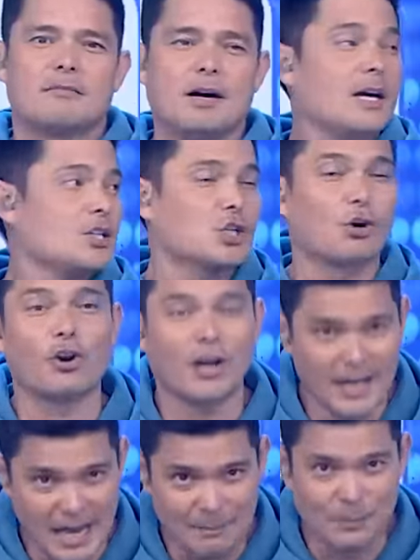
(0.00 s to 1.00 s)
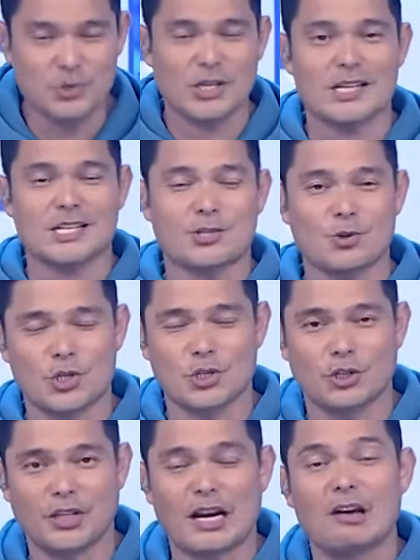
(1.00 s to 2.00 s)
nakascore kaya po sila sa
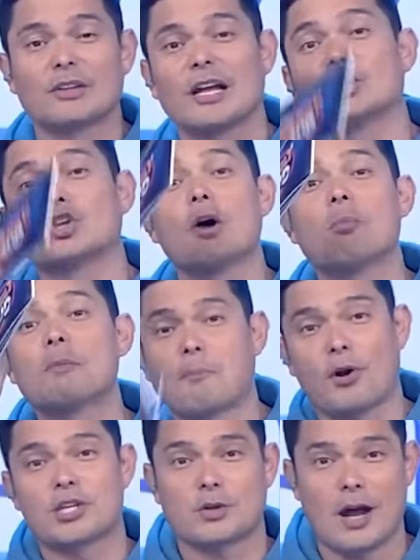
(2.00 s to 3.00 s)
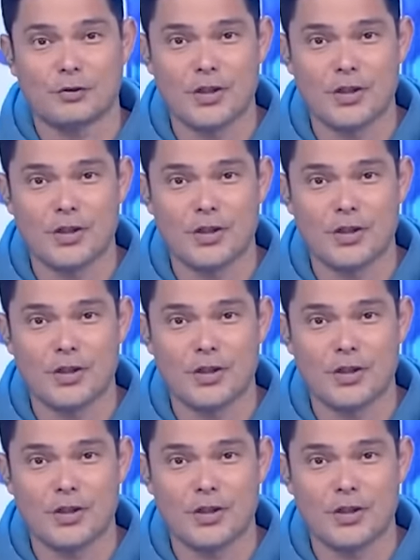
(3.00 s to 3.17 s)
susunod na round dahil double points round